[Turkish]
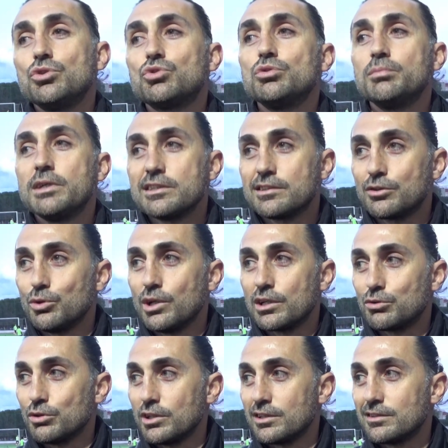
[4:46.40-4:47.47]
Çözülmezdi kolay
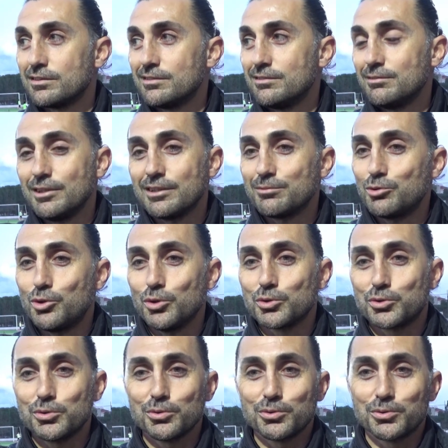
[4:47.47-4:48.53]
kolay. Yani
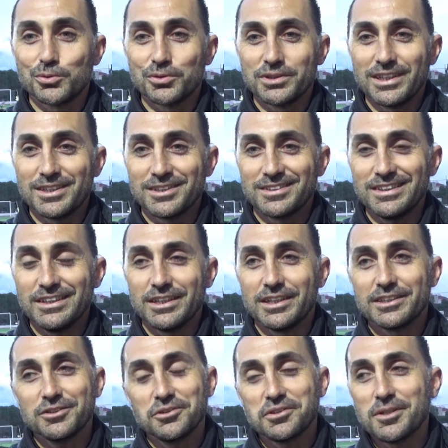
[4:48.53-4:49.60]
konuşulur durur yani
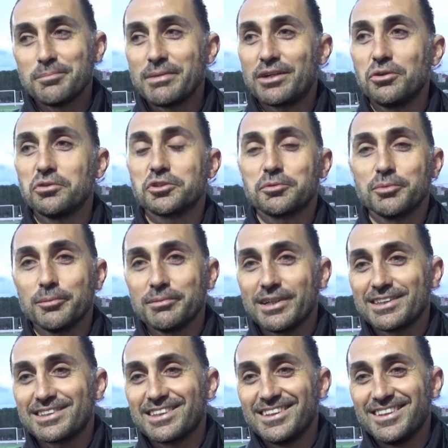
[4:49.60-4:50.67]
yıllarca. O yüzden ben konuşmuyorum daha.
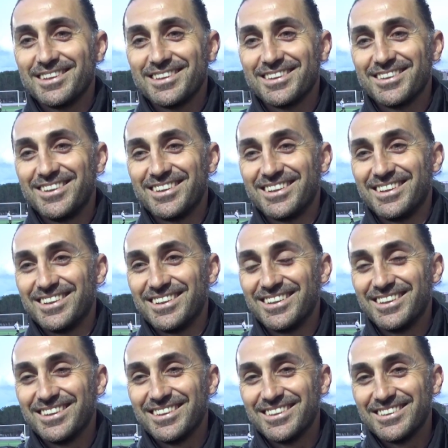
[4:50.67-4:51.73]

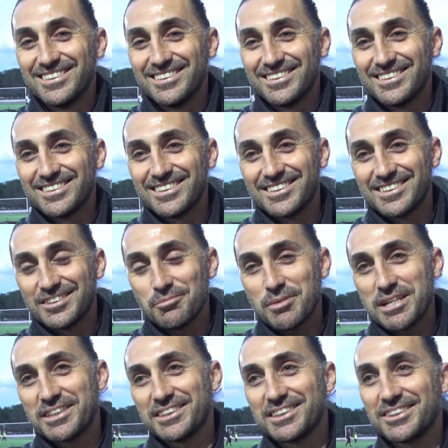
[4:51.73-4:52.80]
Peki teşekkür
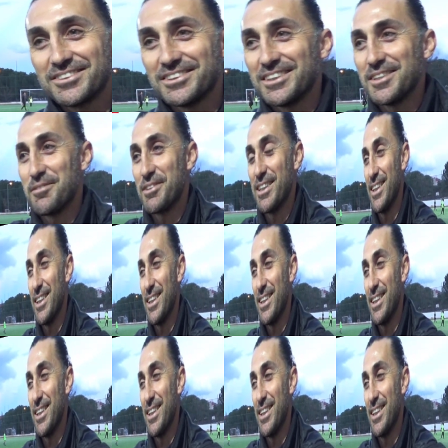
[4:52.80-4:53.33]
ederim. Ben teşekkür ederim sağ